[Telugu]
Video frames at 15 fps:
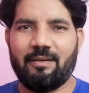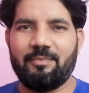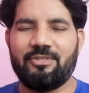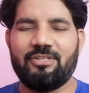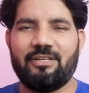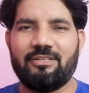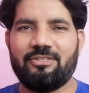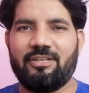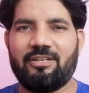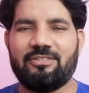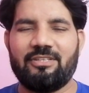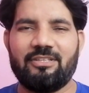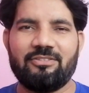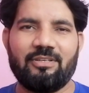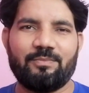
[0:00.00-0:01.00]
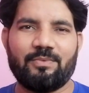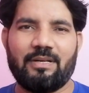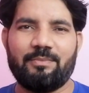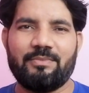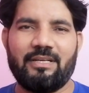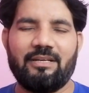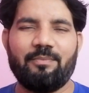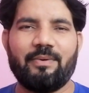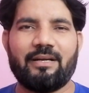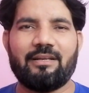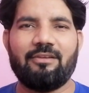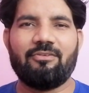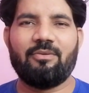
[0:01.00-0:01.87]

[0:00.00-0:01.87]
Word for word: కామెంట్ చేయండి షేర్ చేయండి సబ్స్క్రైబ్ చేయండి పక్కనే